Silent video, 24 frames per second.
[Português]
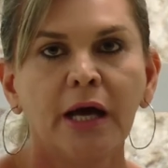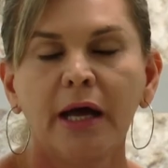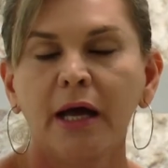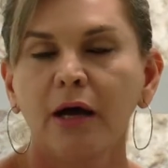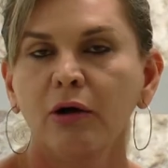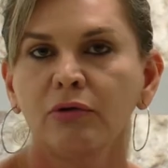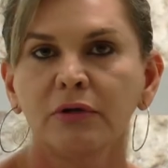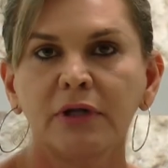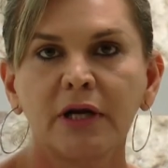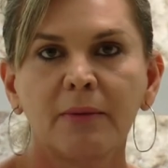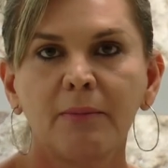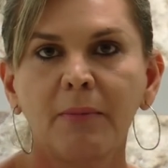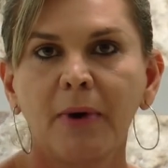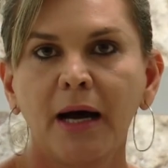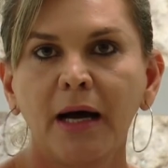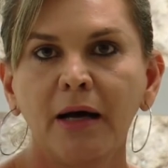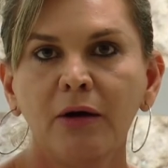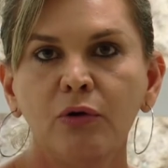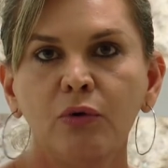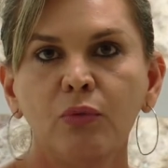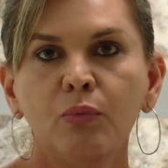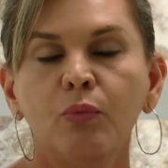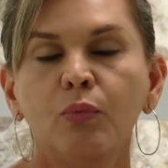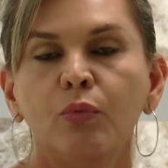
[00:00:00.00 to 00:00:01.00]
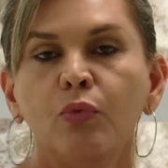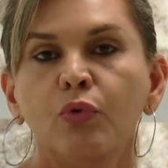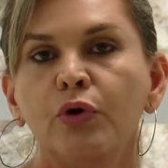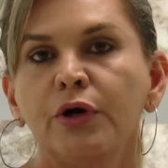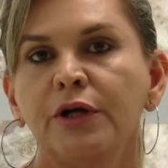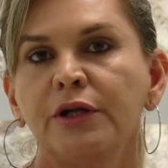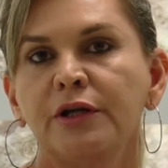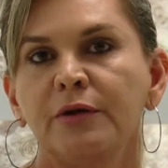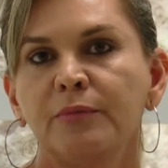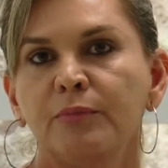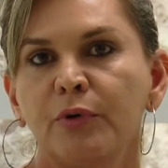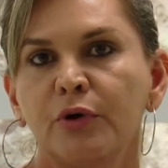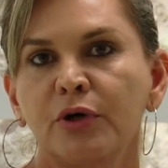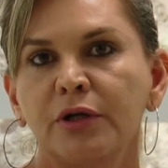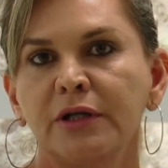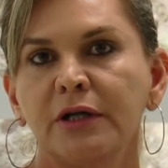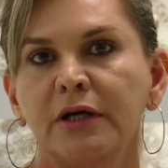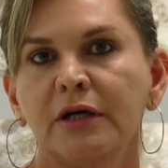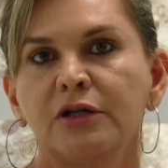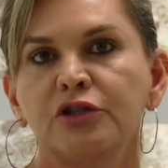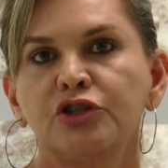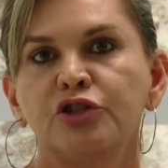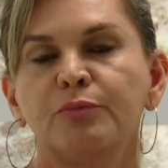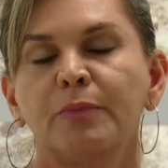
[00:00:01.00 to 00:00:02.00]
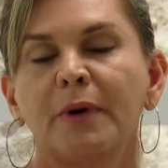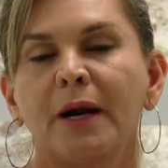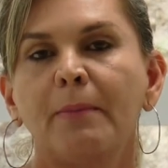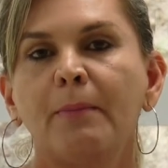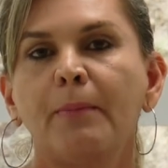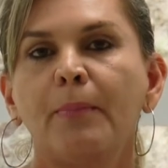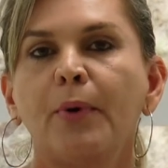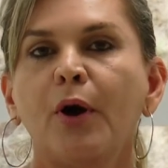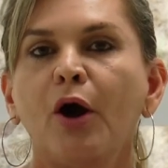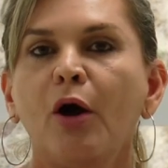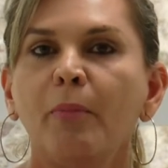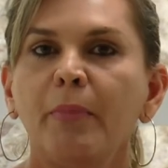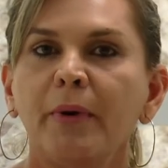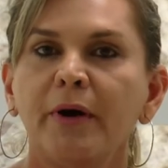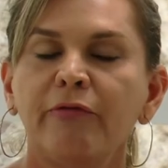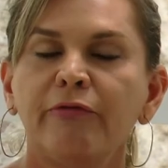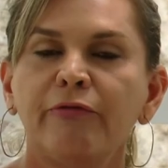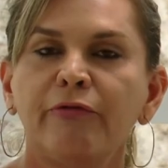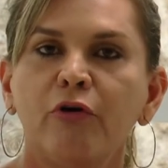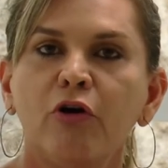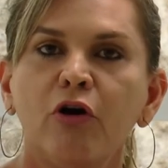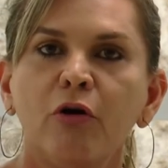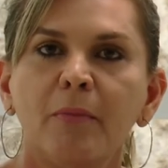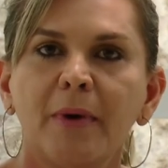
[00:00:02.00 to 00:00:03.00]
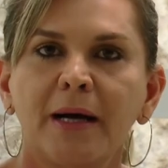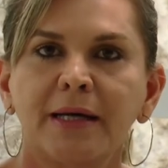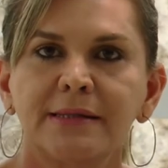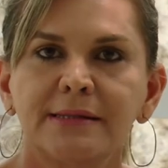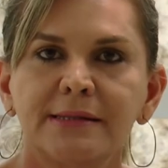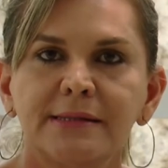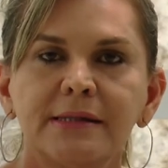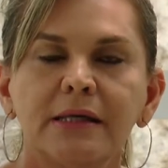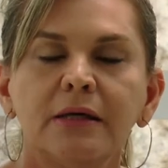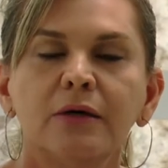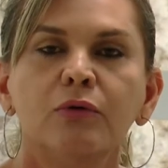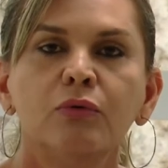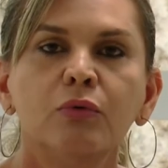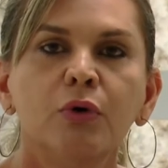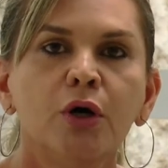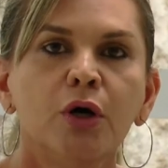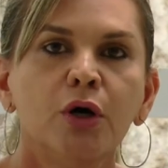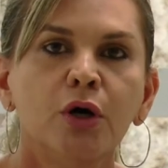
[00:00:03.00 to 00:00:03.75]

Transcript: é um trabalho muito importante para a própria formação